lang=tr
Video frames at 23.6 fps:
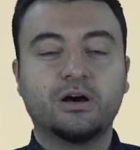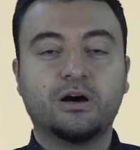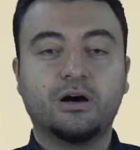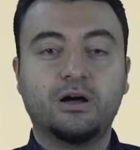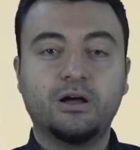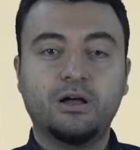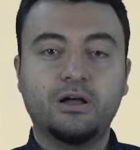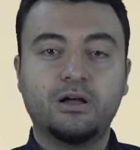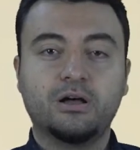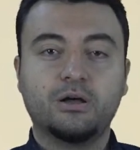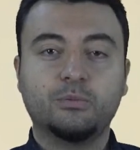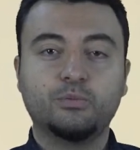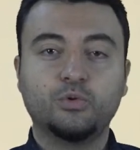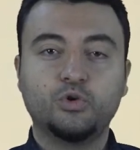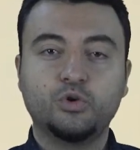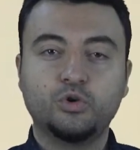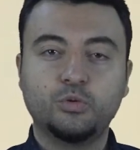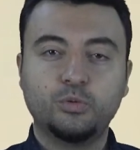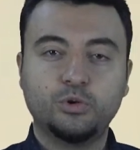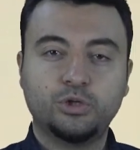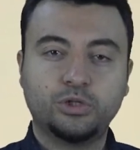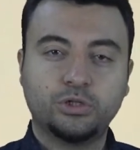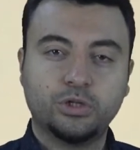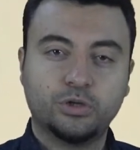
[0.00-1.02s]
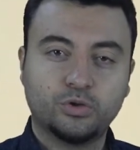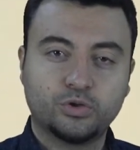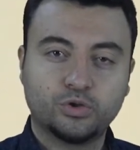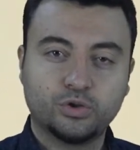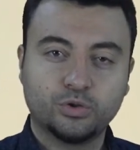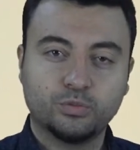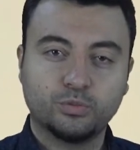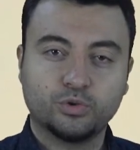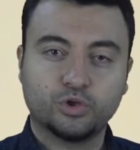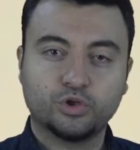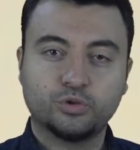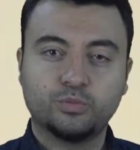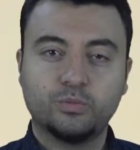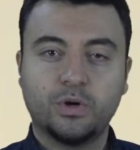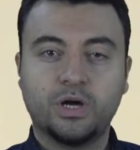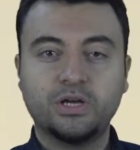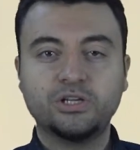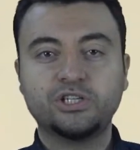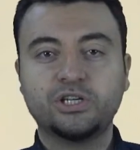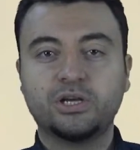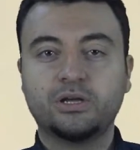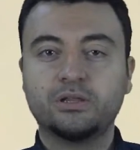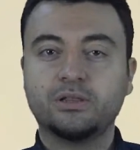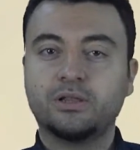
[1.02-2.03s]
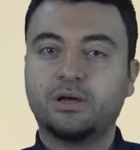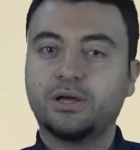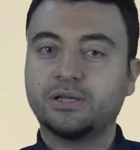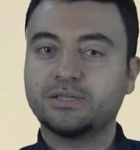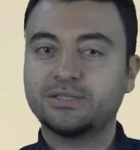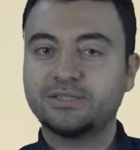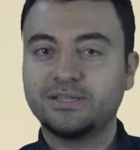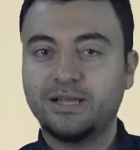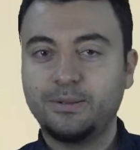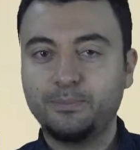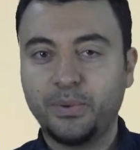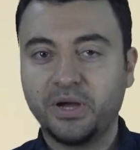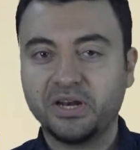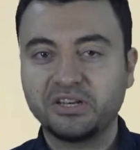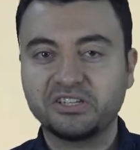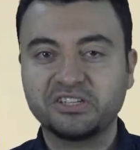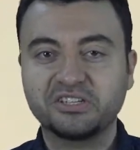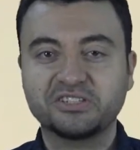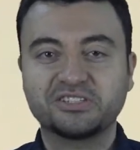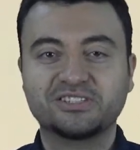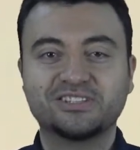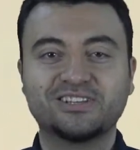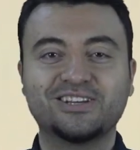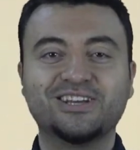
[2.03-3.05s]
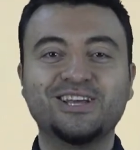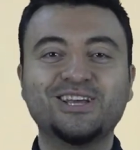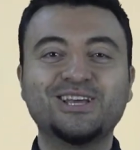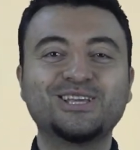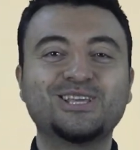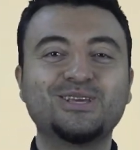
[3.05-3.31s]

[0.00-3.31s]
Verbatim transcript: Aa büyümüş de küçülmüş maşallah aslan parçası